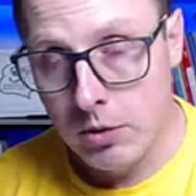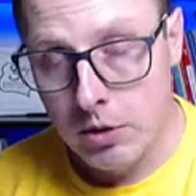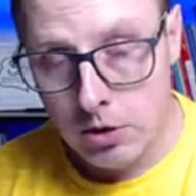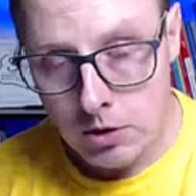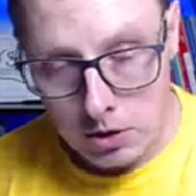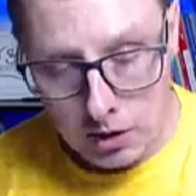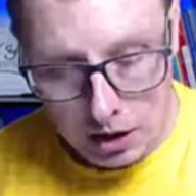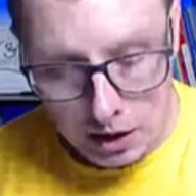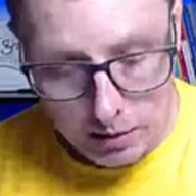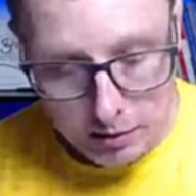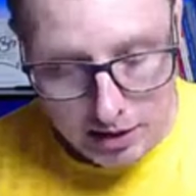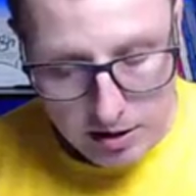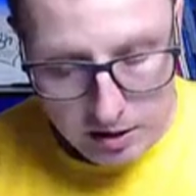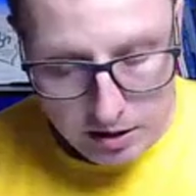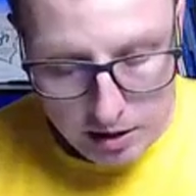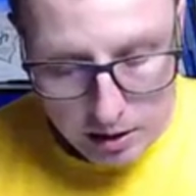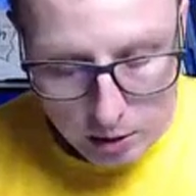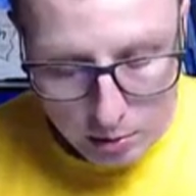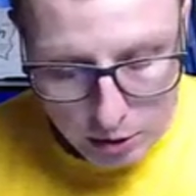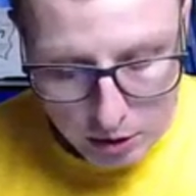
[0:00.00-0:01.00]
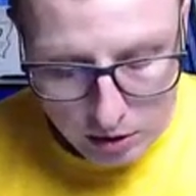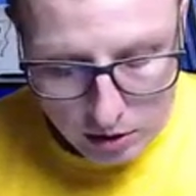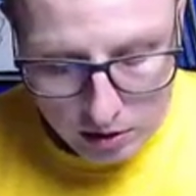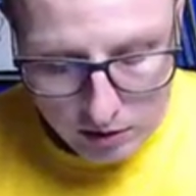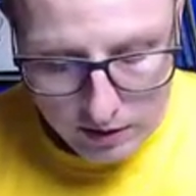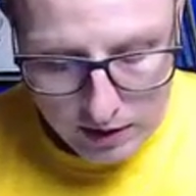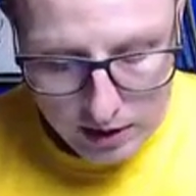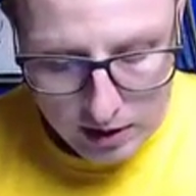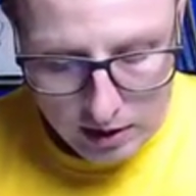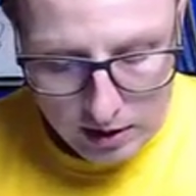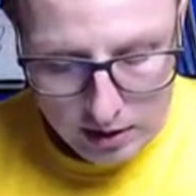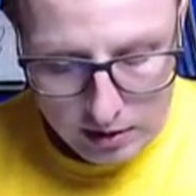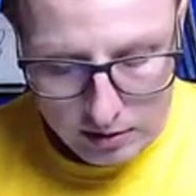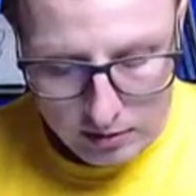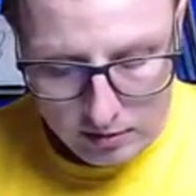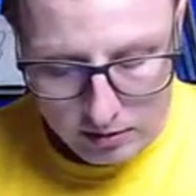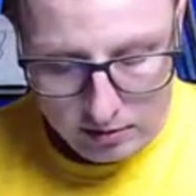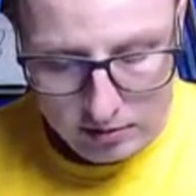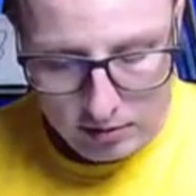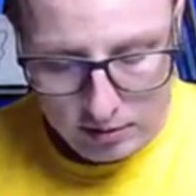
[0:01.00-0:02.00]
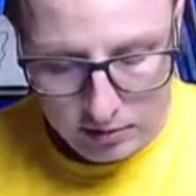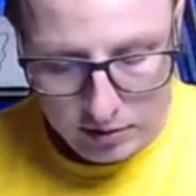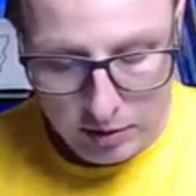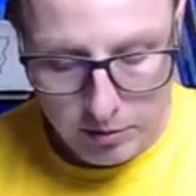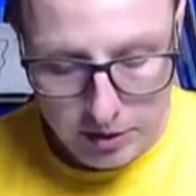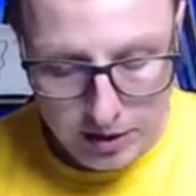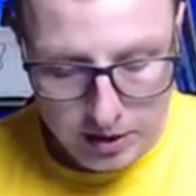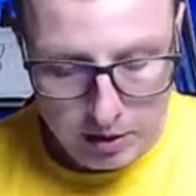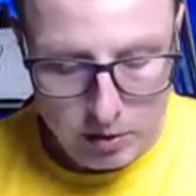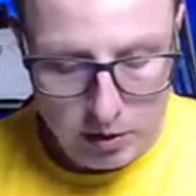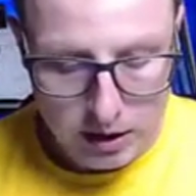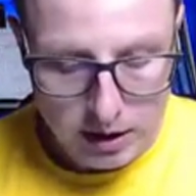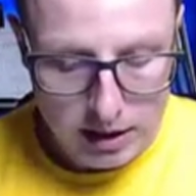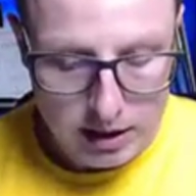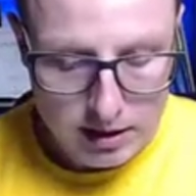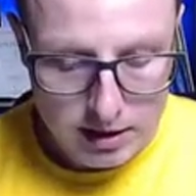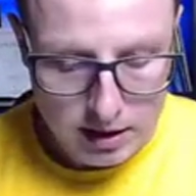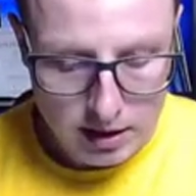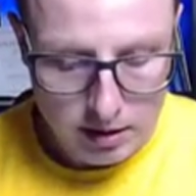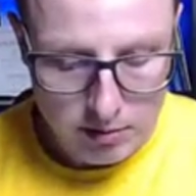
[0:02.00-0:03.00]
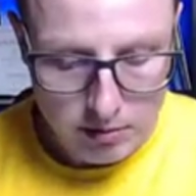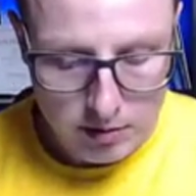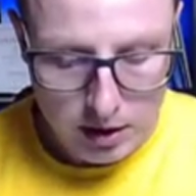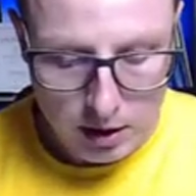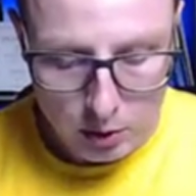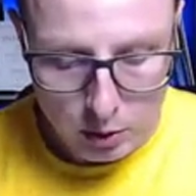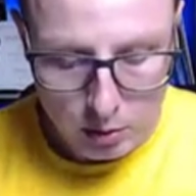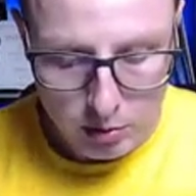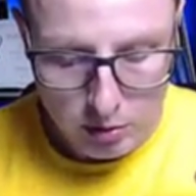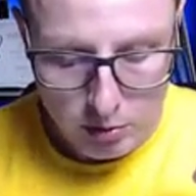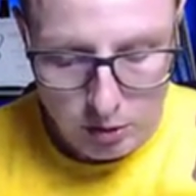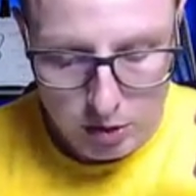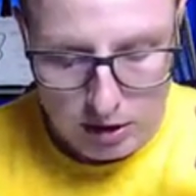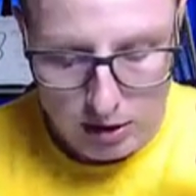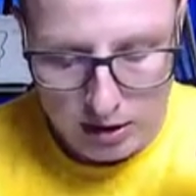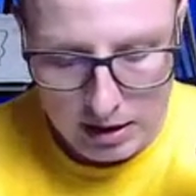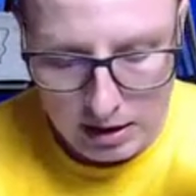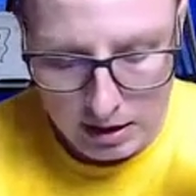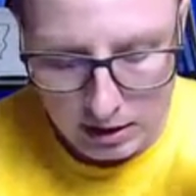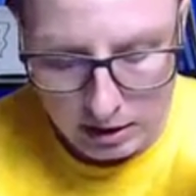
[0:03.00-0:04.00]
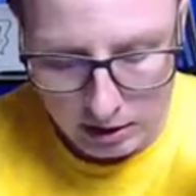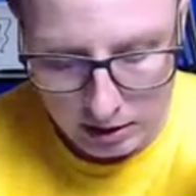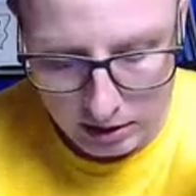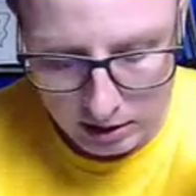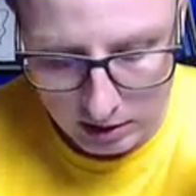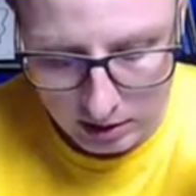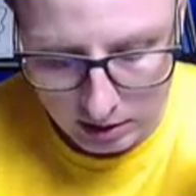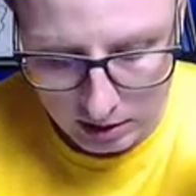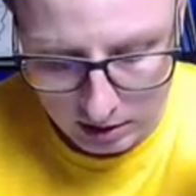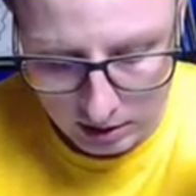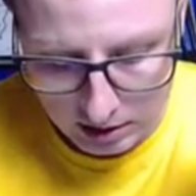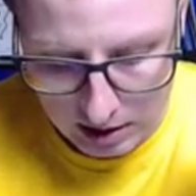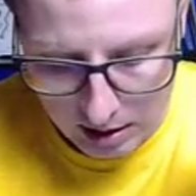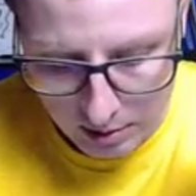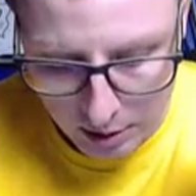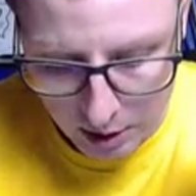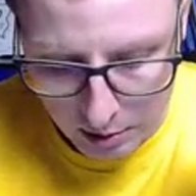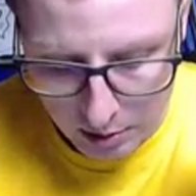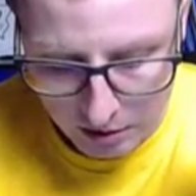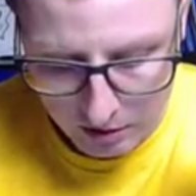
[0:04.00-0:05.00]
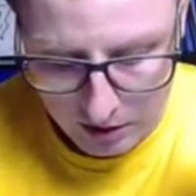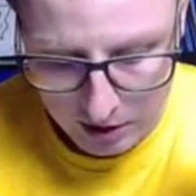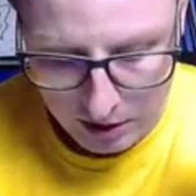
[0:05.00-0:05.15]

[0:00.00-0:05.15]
którego te animacje zostały przygotowane. Mm, film w języku angielskim, na YouTubie można znaleźć e, a propos